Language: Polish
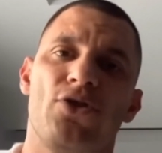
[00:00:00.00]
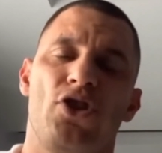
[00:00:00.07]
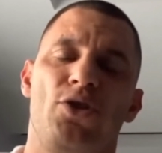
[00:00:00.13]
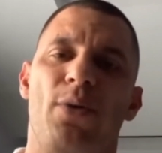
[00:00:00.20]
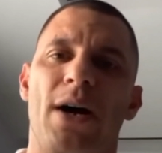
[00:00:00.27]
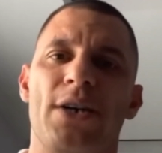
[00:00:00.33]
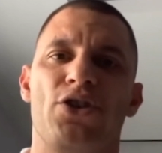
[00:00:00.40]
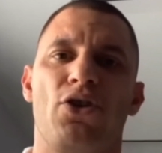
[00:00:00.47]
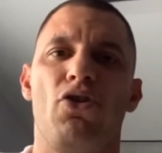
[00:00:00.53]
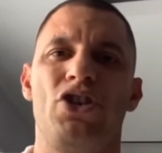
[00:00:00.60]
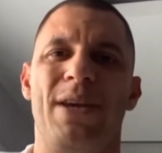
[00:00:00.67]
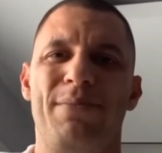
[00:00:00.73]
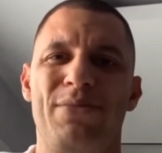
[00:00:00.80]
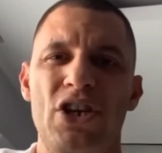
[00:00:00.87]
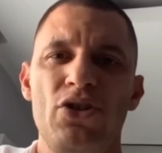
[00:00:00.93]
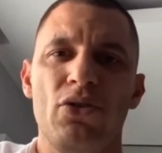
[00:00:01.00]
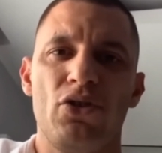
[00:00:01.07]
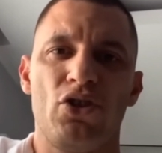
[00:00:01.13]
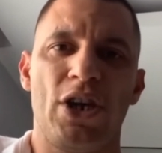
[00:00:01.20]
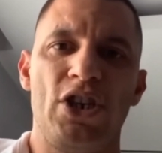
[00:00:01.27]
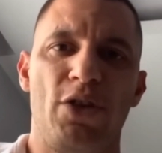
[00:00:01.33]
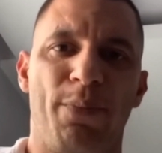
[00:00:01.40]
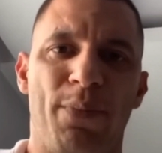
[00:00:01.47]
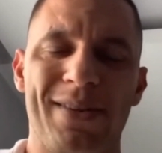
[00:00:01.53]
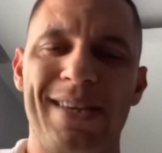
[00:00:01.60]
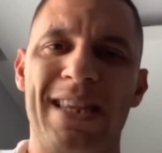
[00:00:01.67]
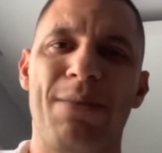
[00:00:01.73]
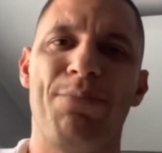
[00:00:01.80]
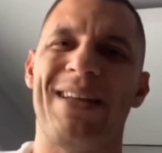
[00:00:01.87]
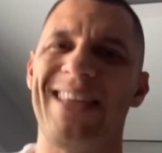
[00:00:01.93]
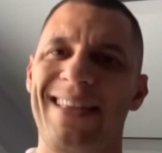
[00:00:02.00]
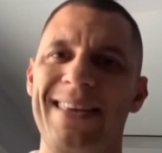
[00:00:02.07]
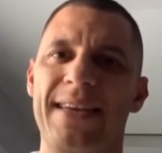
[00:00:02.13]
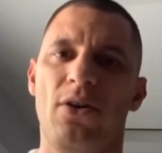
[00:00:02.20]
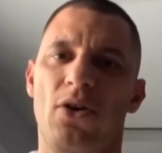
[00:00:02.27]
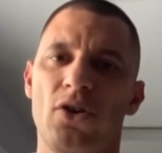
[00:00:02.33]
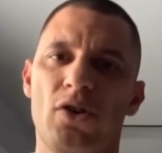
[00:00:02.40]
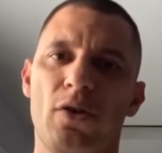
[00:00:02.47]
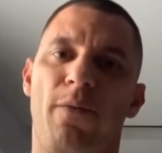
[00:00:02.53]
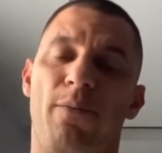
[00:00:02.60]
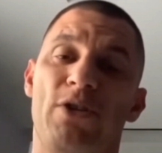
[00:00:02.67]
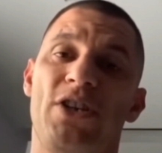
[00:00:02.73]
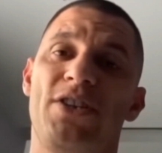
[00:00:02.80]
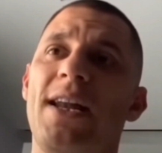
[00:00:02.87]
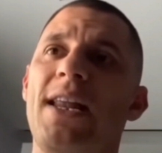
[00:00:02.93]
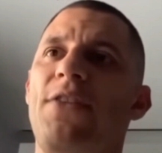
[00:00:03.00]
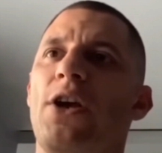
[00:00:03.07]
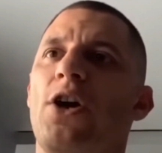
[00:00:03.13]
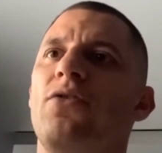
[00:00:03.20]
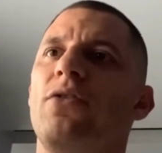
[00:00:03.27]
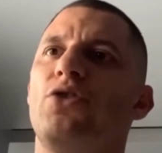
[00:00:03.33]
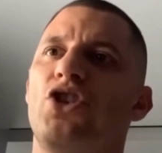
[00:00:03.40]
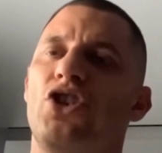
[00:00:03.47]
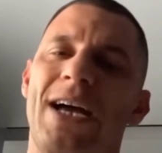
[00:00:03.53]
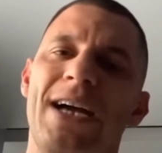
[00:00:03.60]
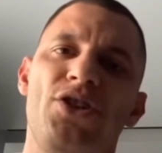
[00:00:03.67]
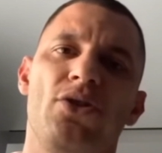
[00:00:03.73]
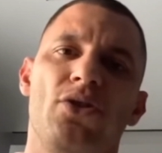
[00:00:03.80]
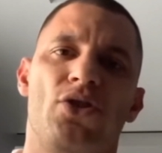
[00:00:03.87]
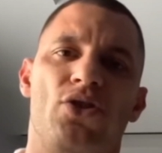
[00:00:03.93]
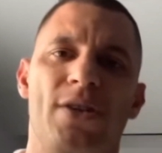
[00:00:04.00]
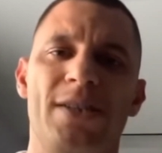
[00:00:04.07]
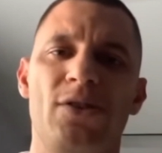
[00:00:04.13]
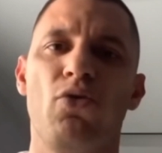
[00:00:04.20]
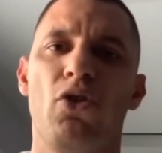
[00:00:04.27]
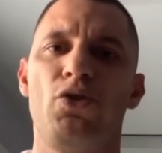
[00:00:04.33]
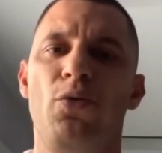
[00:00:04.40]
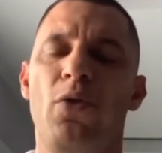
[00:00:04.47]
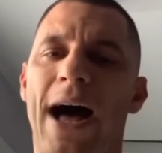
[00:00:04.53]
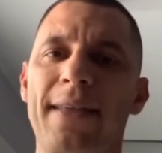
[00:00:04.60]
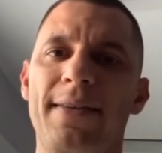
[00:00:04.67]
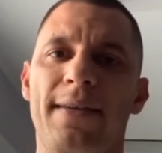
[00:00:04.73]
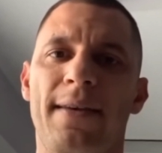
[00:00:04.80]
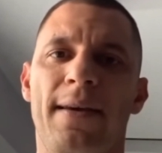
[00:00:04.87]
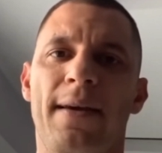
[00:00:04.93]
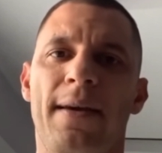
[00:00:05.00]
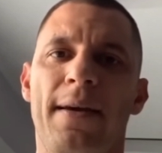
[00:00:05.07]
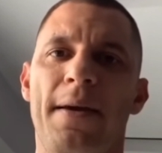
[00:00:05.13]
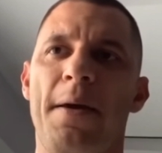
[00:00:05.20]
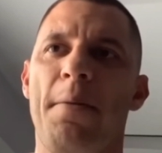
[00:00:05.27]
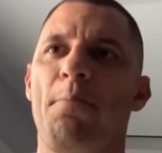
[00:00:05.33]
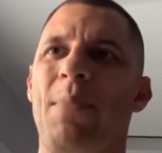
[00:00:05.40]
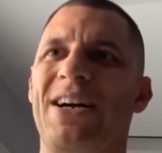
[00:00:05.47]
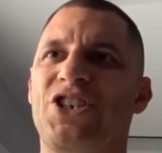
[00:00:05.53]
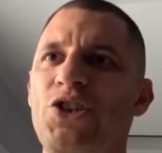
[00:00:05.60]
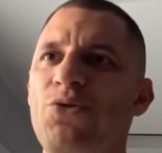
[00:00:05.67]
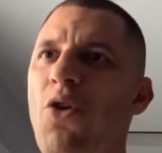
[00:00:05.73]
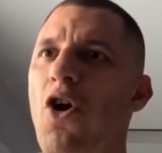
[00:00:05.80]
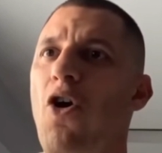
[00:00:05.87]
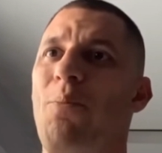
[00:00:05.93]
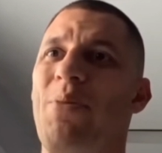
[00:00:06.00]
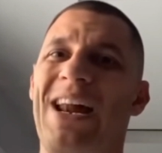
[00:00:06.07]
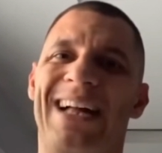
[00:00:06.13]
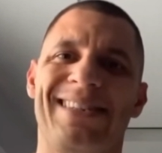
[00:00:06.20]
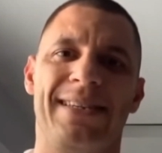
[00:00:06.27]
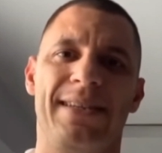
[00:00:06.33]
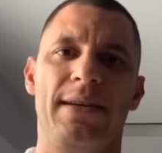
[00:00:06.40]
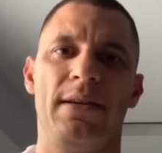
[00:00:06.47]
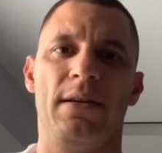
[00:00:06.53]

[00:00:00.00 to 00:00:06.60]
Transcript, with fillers: jak widać było to zdecydowanie za mało, a takie grzyby jak on po deszczu rosną w najlepsze i to nawet szybciej, nic nie wskazuje na to, by